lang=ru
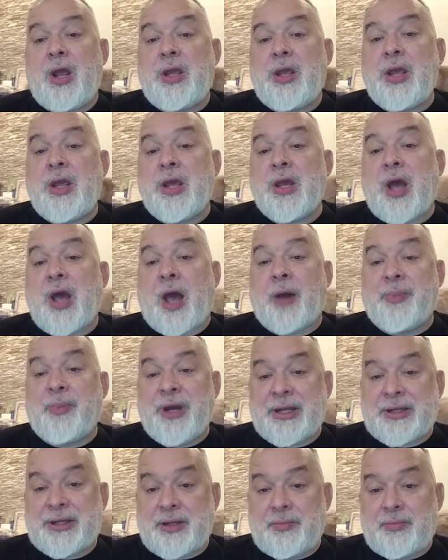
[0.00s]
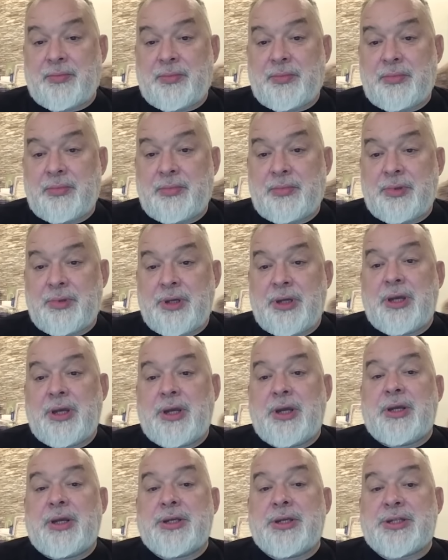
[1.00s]
И об этом
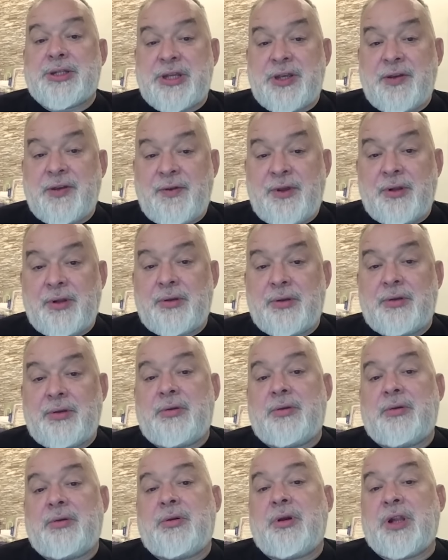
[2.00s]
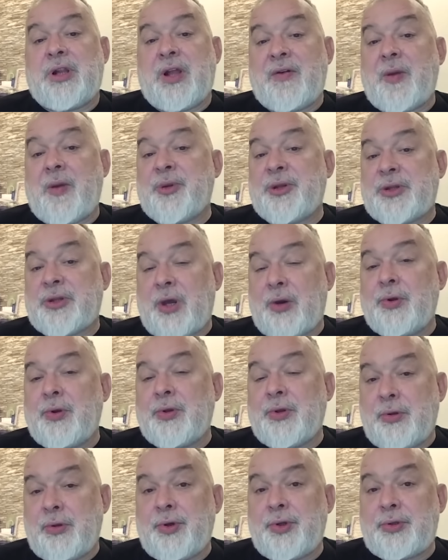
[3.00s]
заявил глава
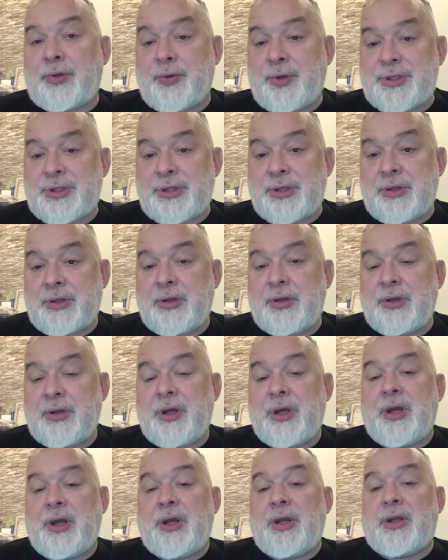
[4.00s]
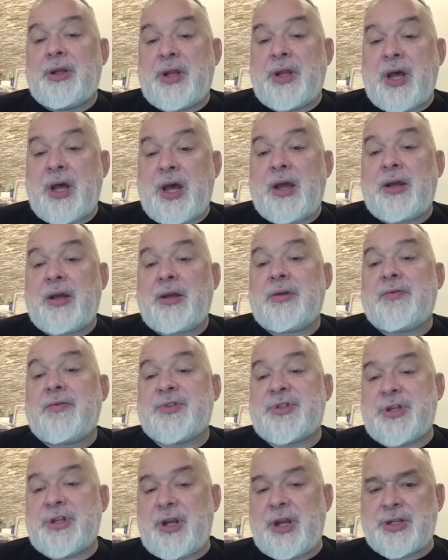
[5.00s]
Пентагона Ллойд Остин на
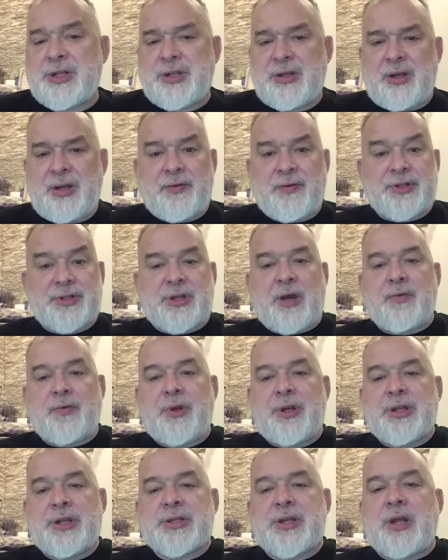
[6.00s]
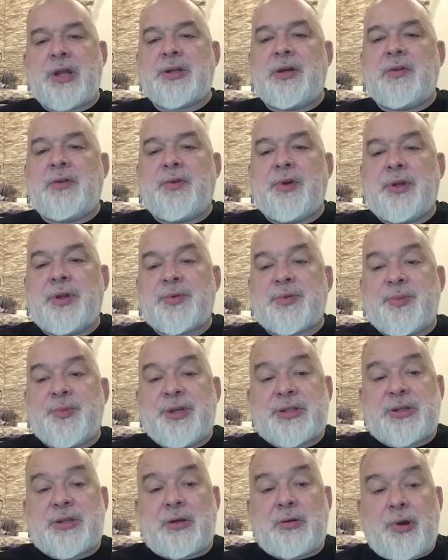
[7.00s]
встрече или в разговоре, не знаю, телефоном, с
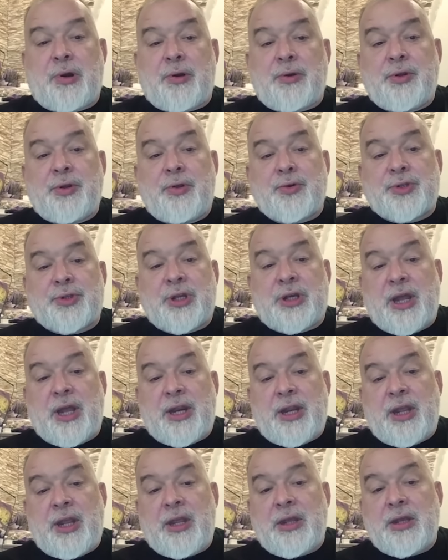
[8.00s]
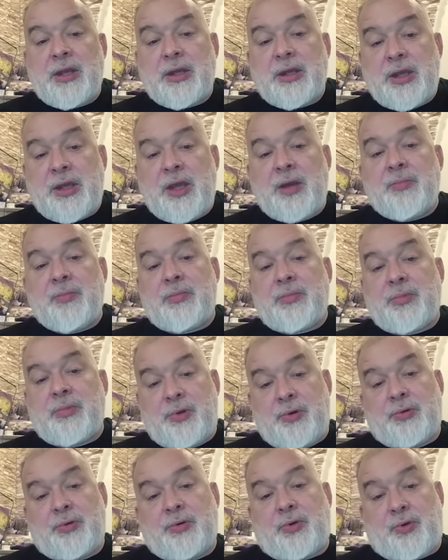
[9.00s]
министром обороны Южной Кореи Ким
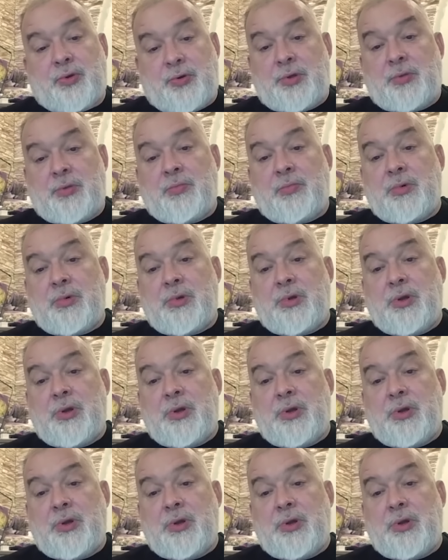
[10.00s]
Йон Хёном.